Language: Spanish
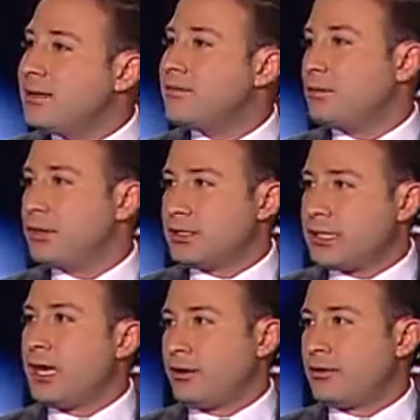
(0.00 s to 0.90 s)

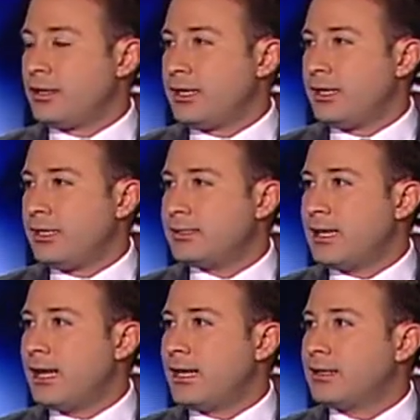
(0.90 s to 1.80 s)
influenciaron en
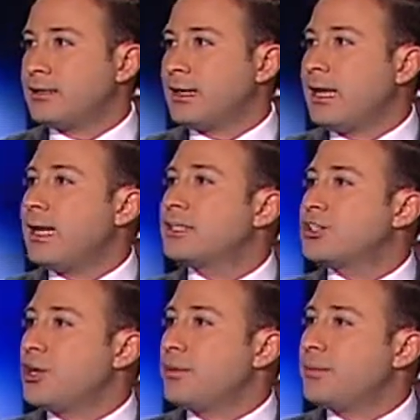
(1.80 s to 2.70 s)
esta
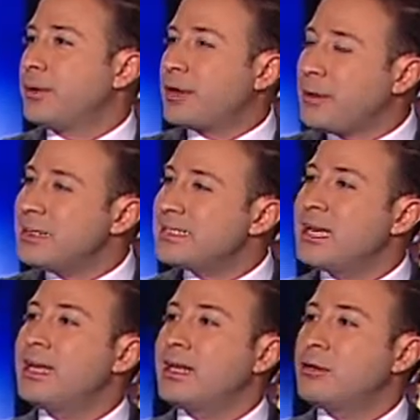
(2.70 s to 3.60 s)
reelección, pero ¿qué
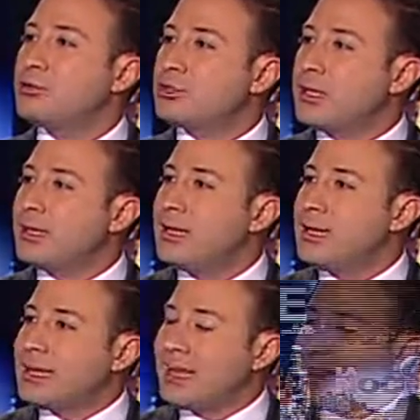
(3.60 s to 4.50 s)
mensaje cree usted que